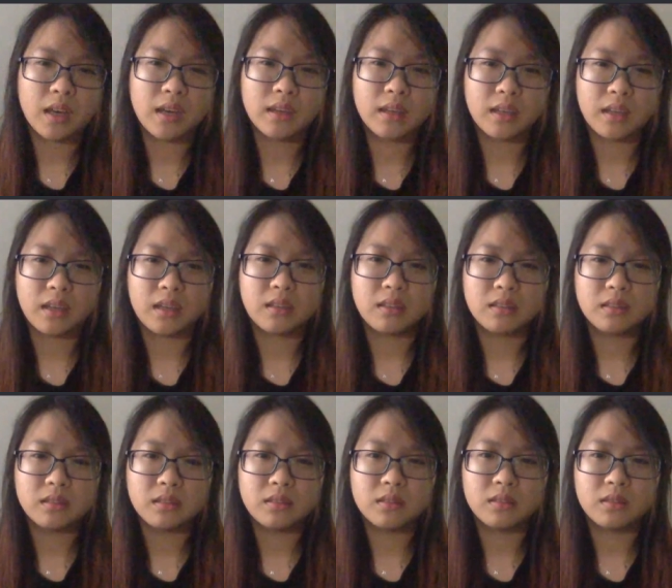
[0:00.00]
thế
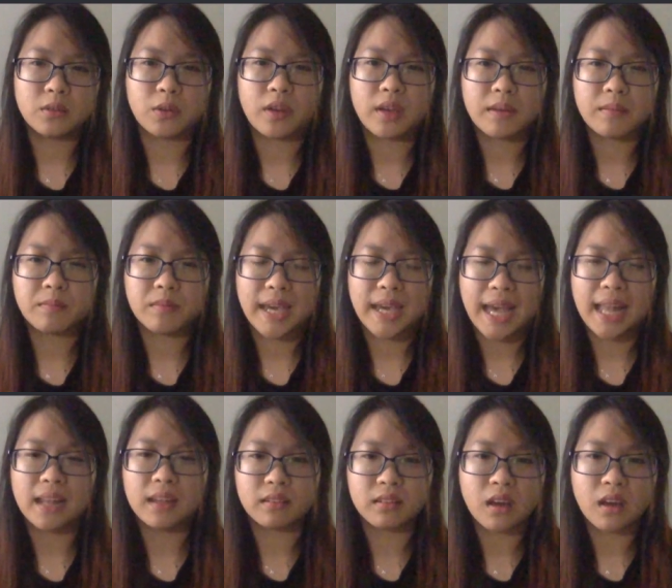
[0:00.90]
khiến tụi em
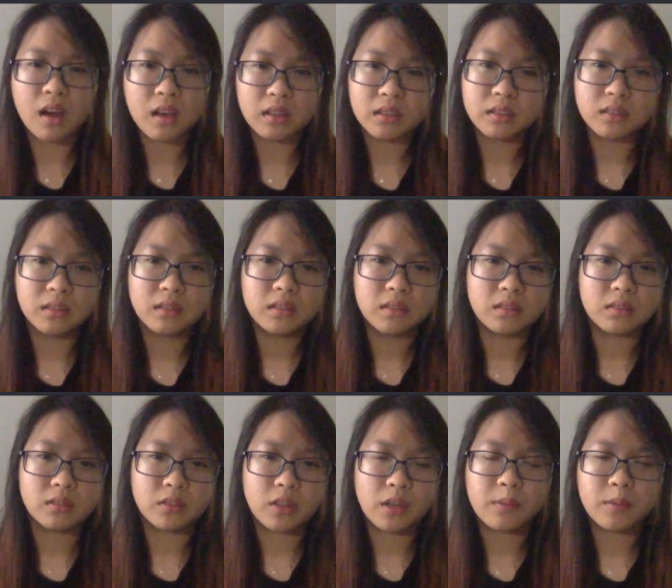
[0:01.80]
khá là sót
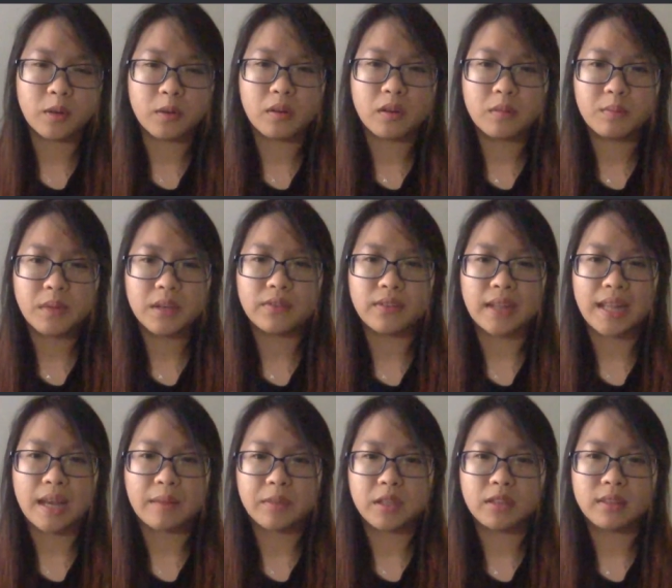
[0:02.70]
thì em cũng không biết
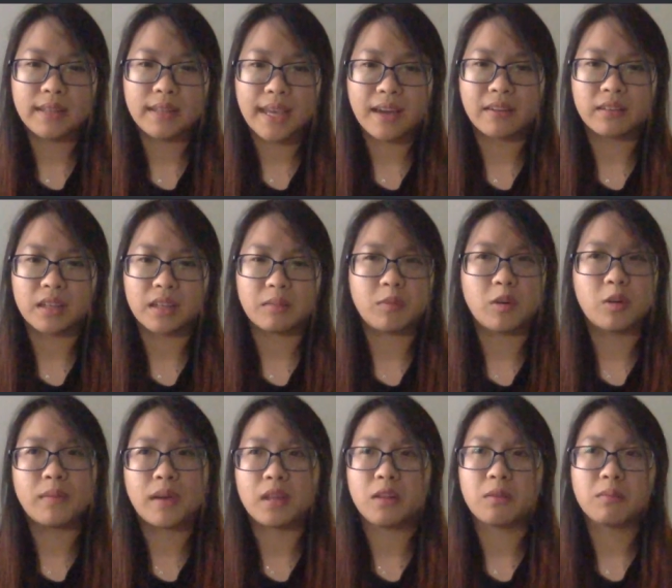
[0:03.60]
phải làm như thế nào tại
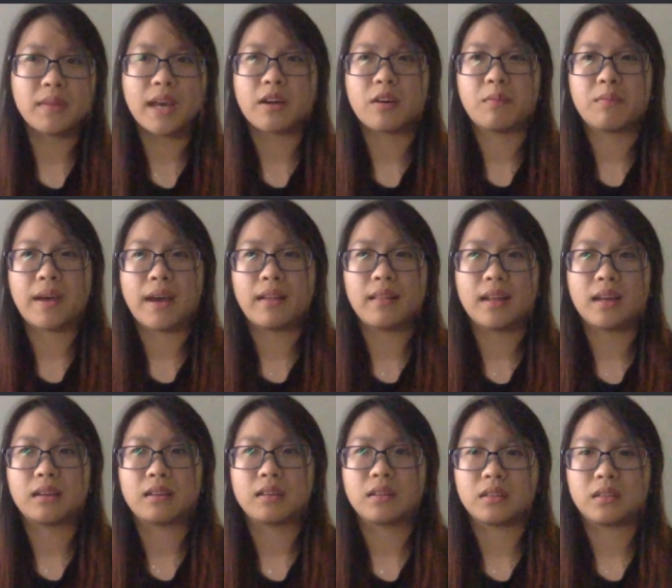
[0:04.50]
bố mẹ lúc nào cũng bảo
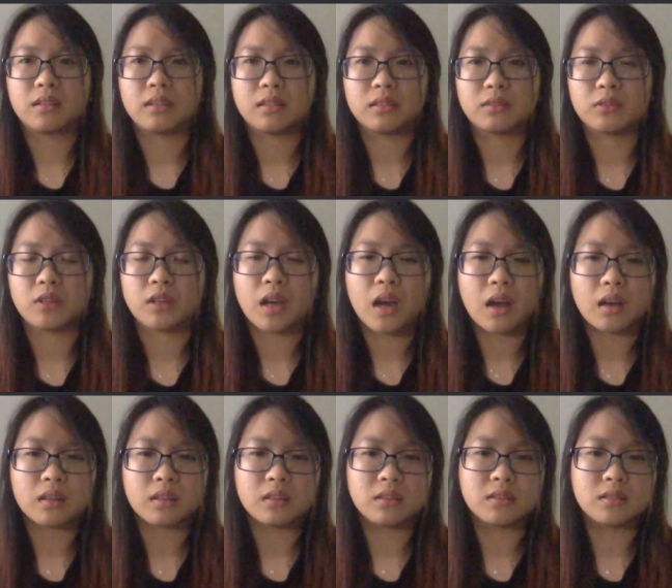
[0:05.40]
là ờ, tụi
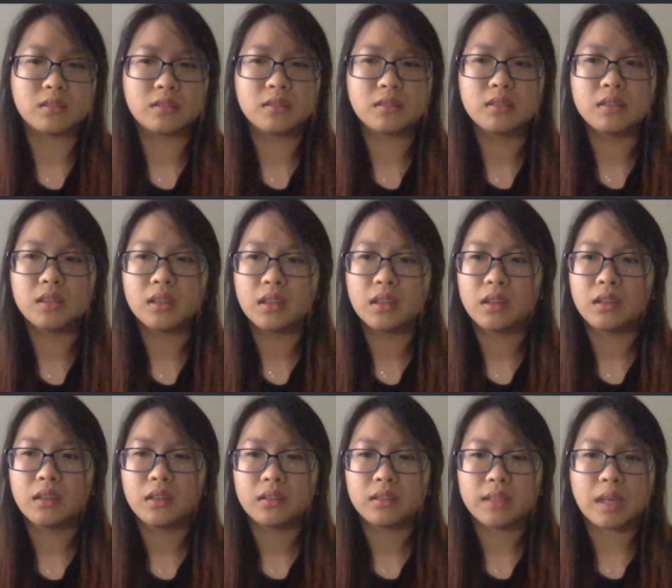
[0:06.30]
con cứ
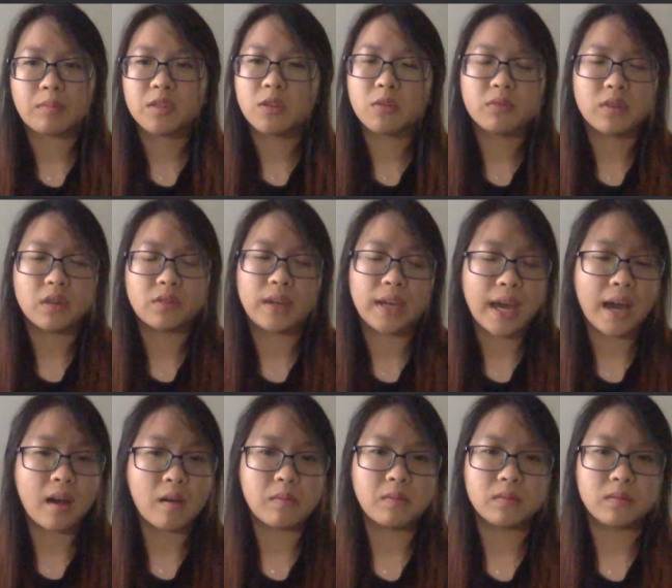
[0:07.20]
tập trung vào việc
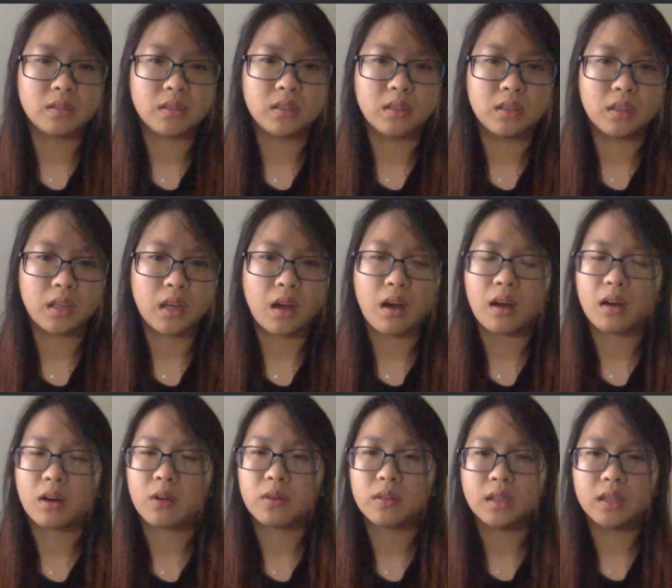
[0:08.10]
học đừng
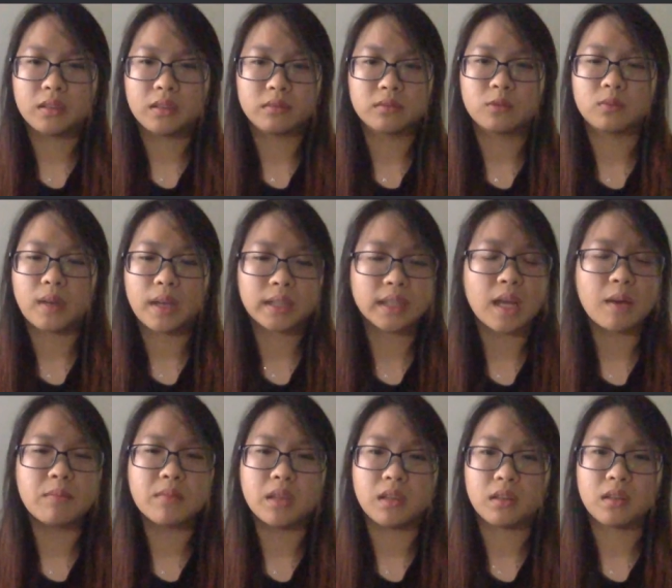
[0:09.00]
có quan
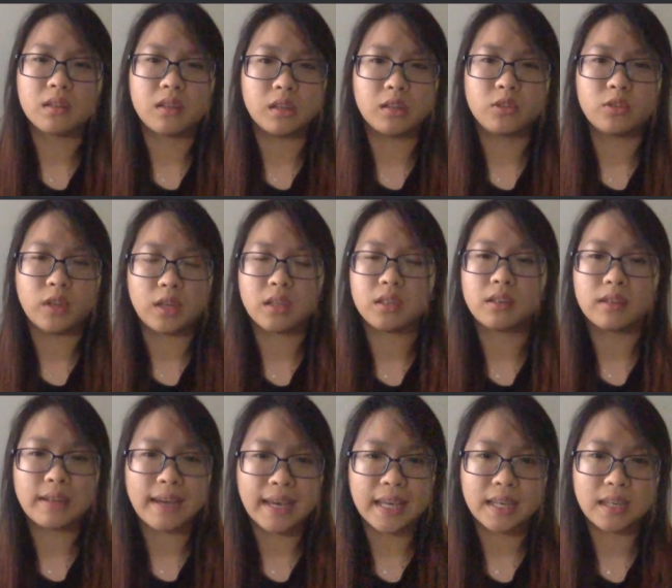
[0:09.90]
tâm về tới những chuyện
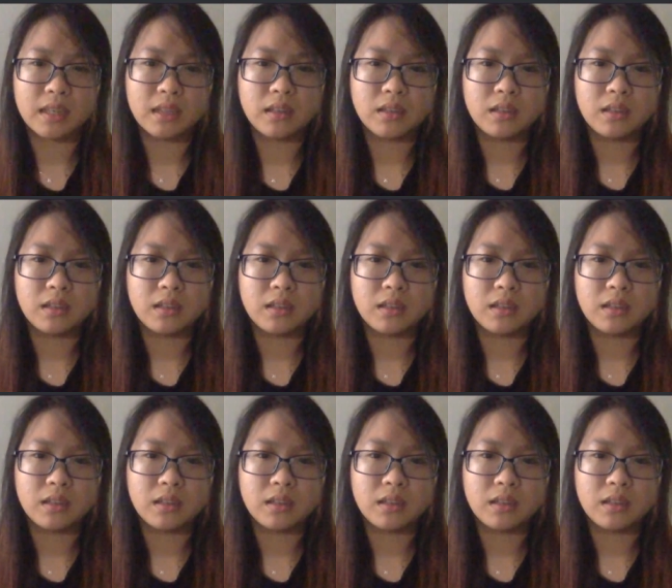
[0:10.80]
như thế này